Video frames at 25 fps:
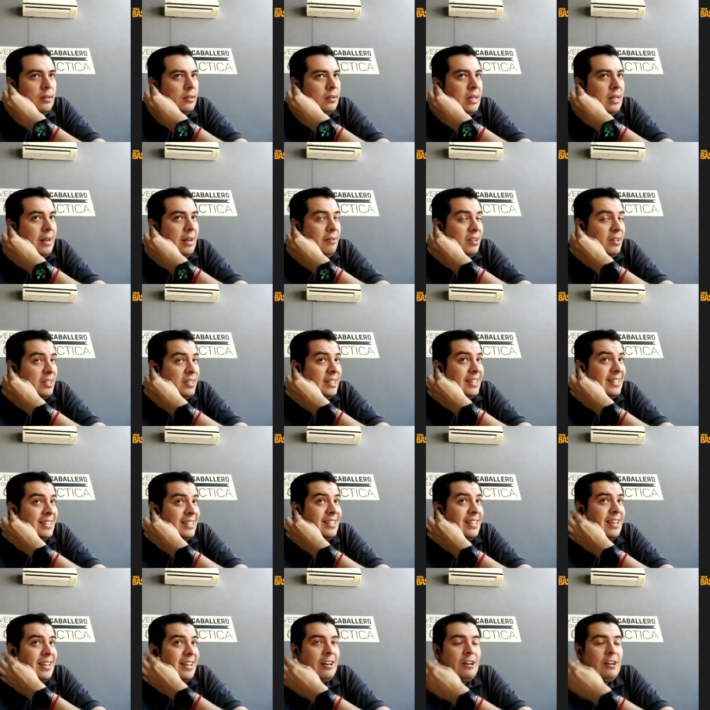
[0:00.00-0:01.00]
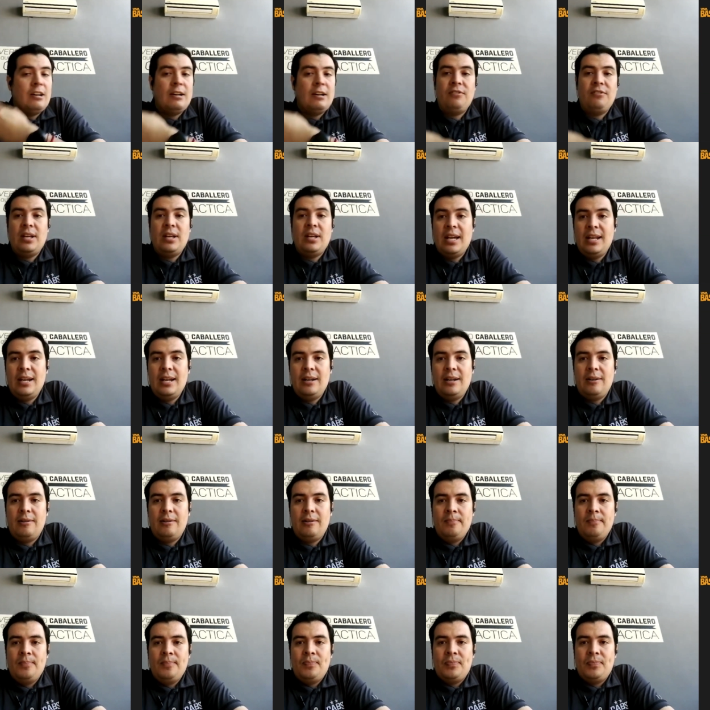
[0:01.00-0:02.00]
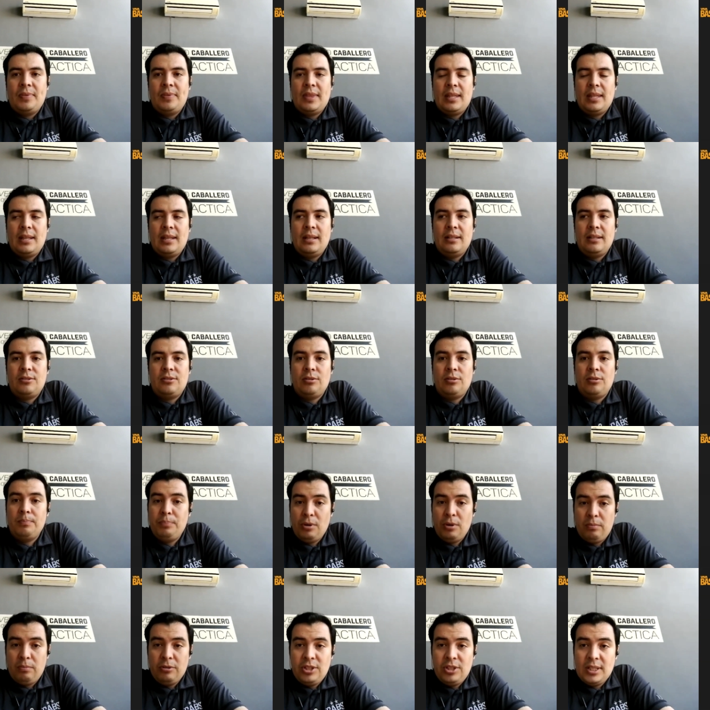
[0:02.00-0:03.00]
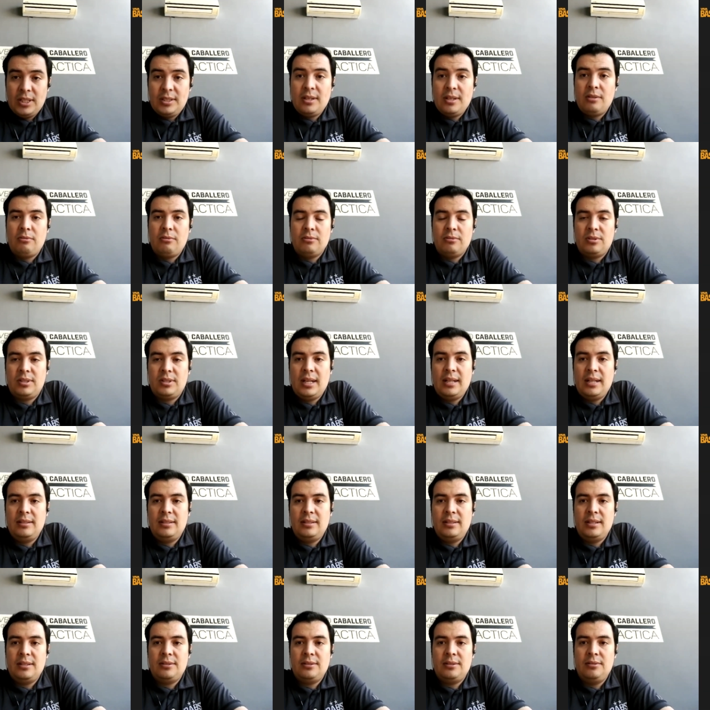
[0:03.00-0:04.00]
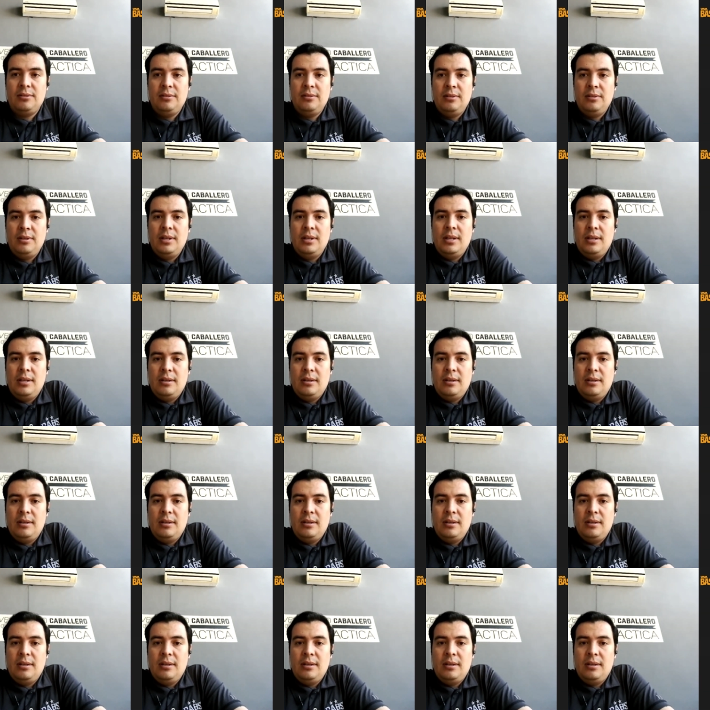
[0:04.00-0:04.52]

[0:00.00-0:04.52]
a veces llegar a la final eh, son por muchas circunstancias, ¿no?